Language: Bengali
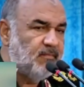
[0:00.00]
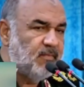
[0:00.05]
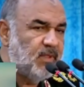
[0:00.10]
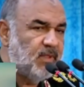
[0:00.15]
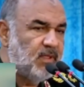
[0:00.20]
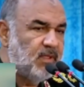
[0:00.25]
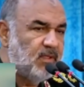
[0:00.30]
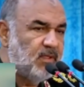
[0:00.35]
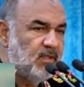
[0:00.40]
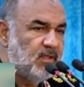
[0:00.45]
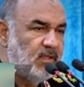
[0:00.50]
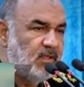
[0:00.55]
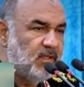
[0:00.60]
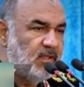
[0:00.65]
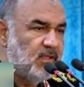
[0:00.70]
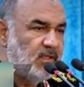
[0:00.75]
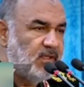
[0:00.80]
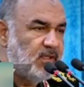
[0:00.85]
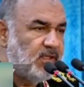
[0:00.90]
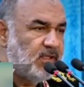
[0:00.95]
কমান্ডার
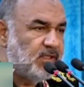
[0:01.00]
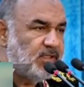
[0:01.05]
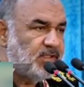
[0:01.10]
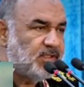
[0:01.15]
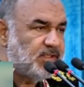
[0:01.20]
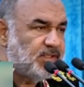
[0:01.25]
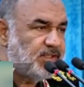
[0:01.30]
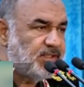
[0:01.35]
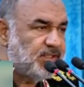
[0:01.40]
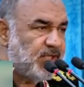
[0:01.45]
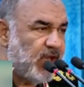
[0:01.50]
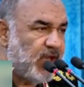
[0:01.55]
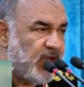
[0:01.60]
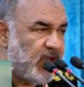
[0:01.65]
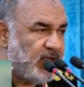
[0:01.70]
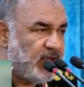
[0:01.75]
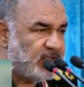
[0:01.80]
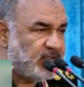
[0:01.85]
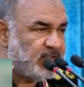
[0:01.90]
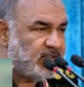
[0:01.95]
মেজর জেনারেল হোসেন
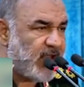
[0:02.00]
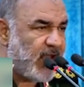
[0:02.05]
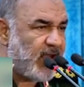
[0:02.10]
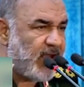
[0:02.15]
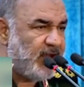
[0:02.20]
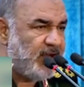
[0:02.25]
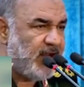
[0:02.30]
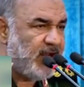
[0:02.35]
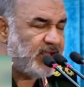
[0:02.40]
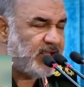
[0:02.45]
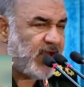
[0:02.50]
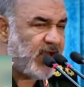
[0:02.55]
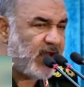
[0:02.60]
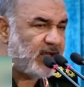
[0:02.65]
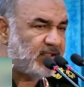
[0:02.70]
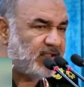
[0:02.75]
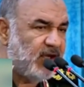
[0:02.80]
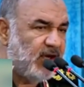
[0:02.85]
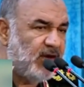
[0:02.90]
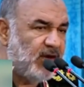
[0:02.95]
সালামি
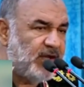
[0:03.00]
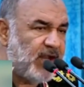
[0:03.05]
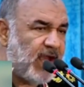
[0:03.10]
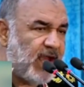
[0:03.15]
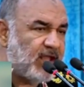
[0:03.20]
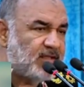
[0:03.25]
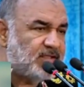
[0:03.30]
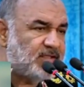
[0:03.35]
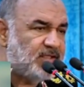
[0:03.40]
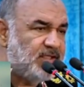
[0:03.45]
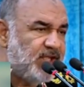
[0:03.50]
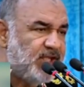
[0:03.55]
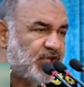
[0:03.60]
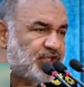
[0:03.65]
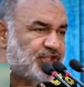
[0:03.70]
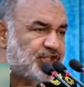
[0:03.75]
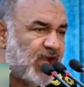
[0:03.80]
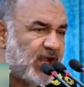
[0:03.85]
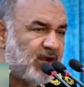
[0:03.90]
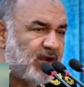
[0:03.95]
বুধবার
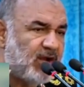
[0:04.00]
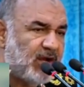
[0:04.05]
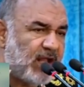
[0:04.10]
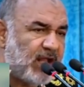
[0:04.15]
পারস্য